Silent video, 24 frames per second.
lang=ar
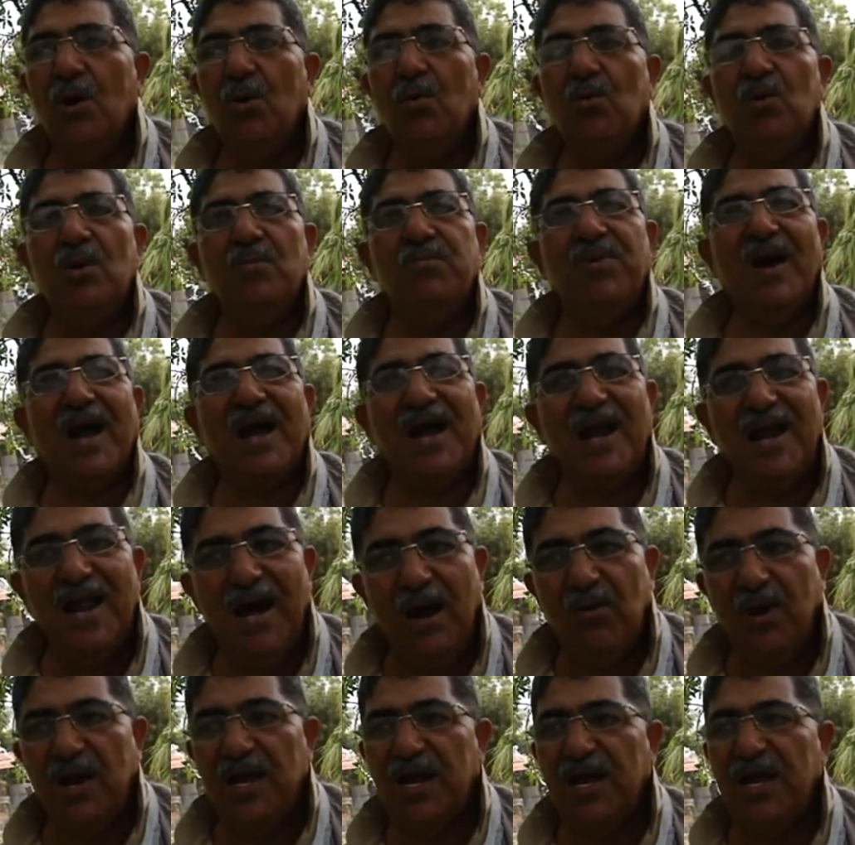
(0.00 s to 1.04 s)

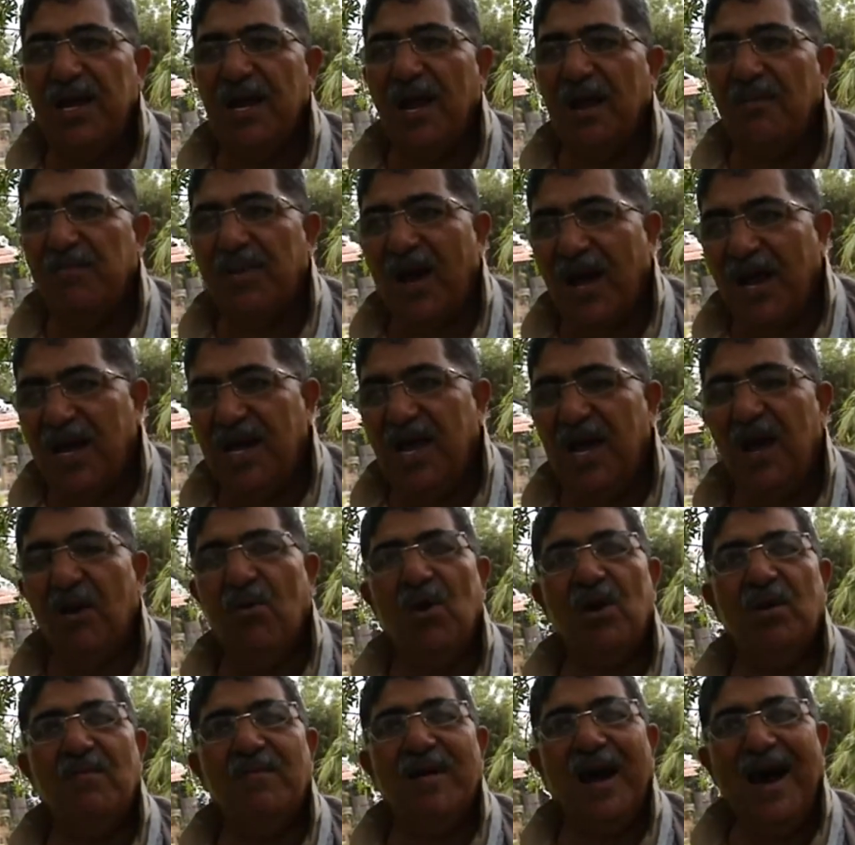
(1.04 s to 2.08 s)
والبقلاوه اللي هي البقلاوه
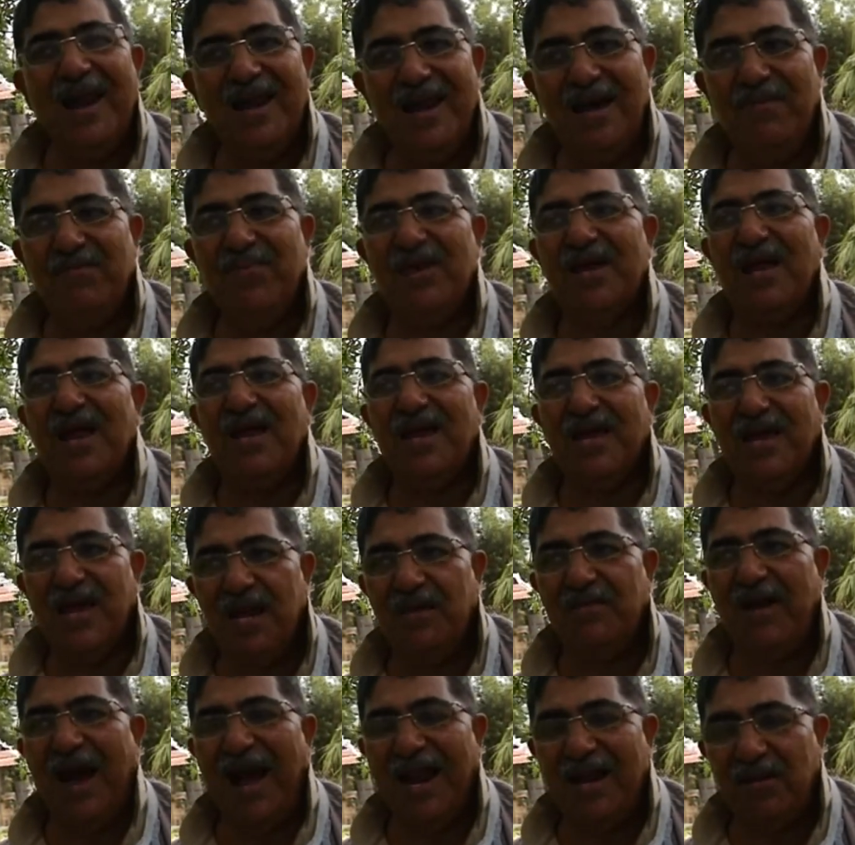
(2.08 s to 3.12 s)
المهلبيه اللي هي
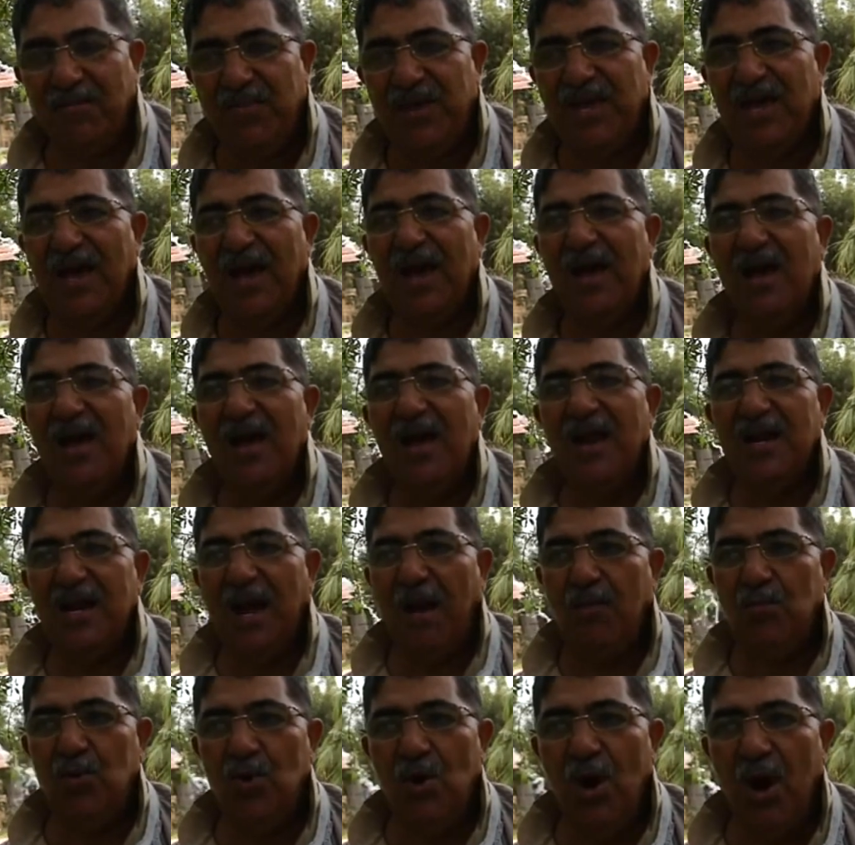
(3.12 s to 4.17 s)
المحلبيه
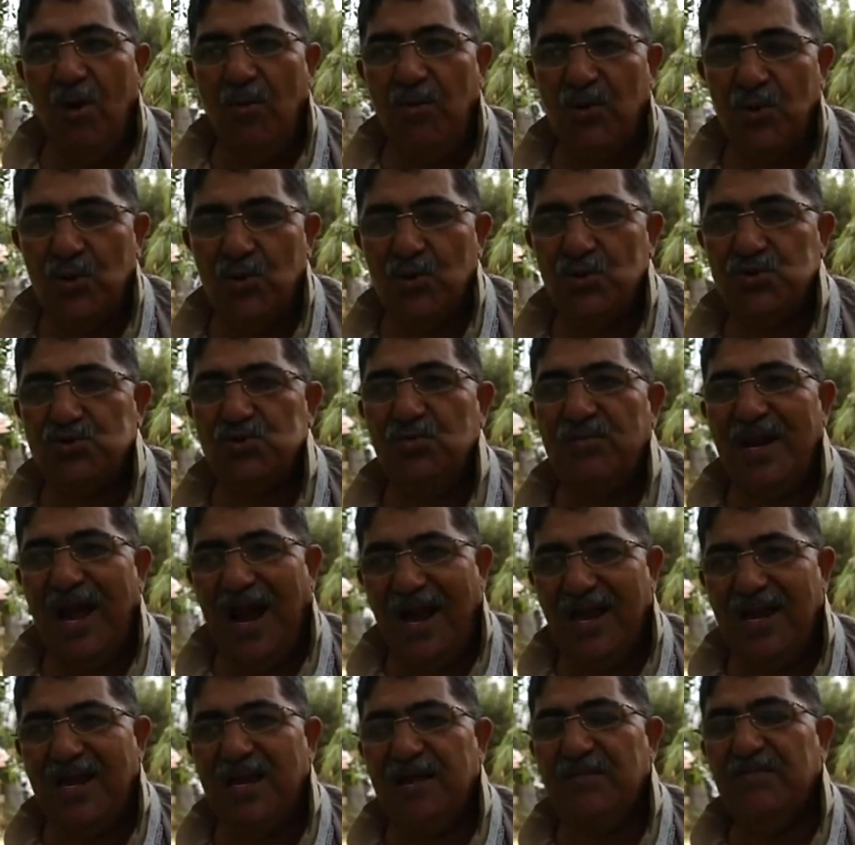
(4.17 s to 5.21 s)
نعملوها بالروز
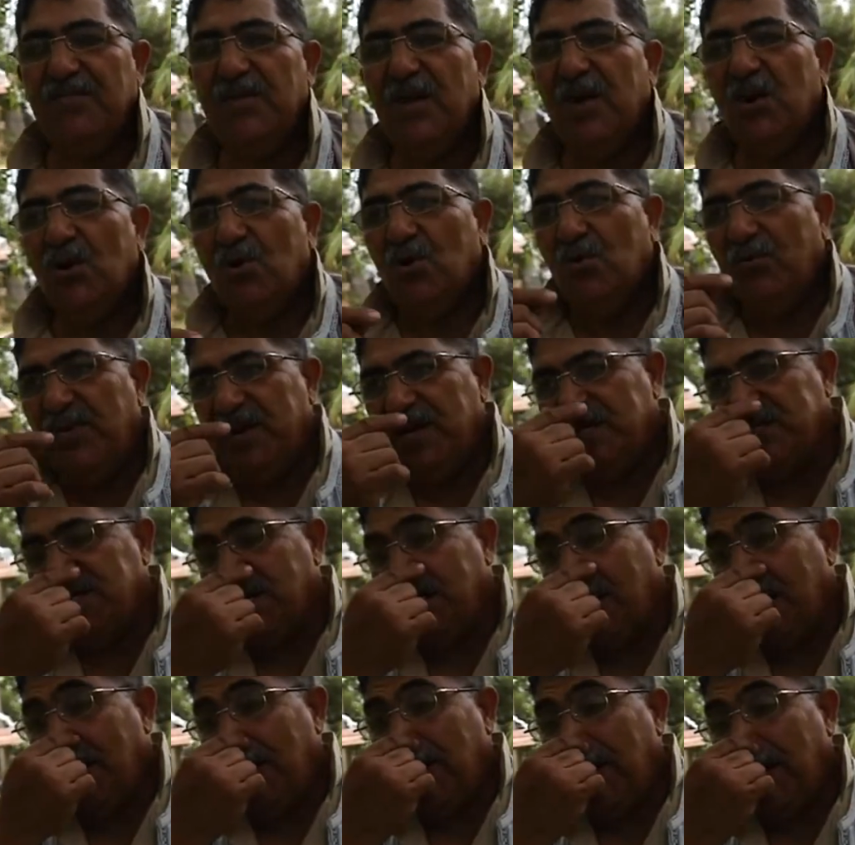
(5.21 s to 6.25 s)
وبالحليب
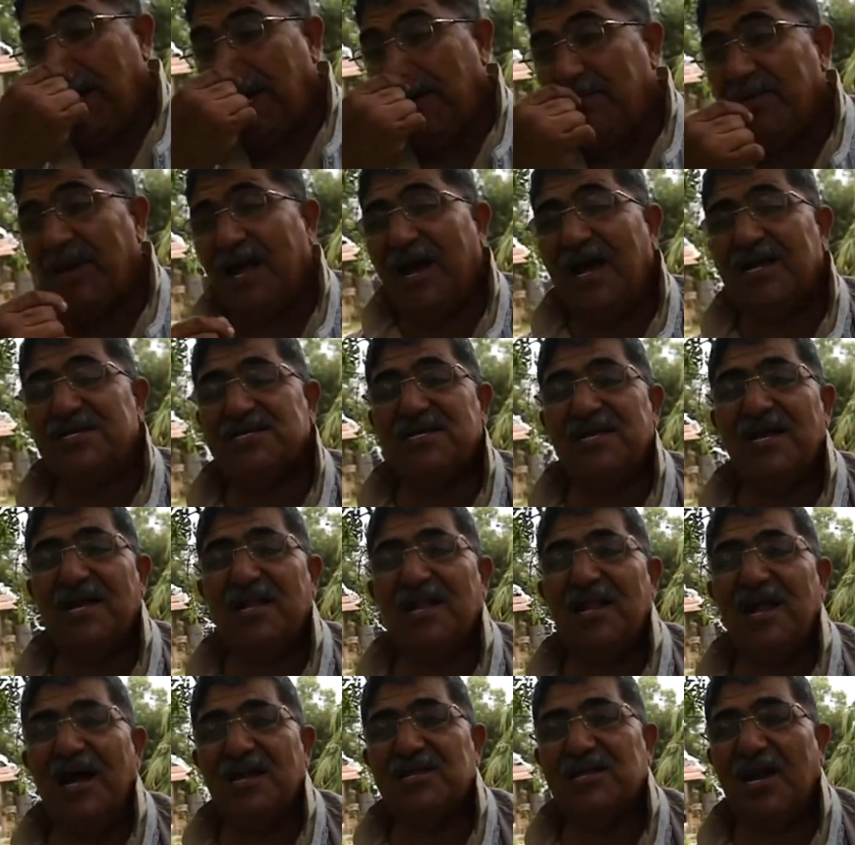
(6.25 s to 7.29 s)
وبالنسبة هذيك من خاصيات
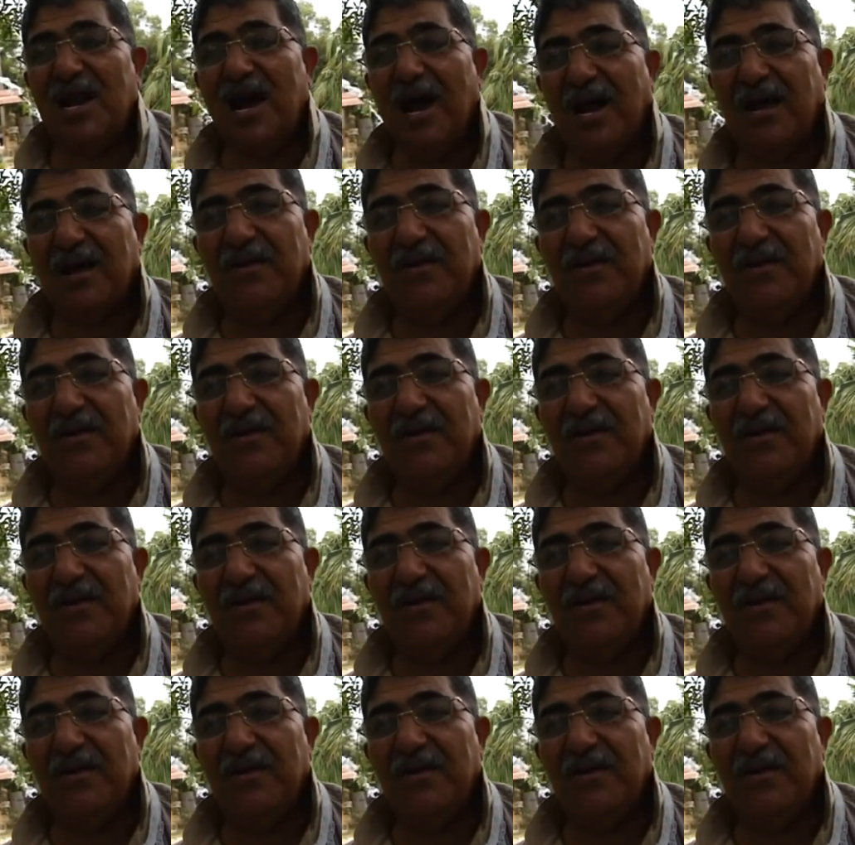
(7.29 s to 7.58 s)
الاتراك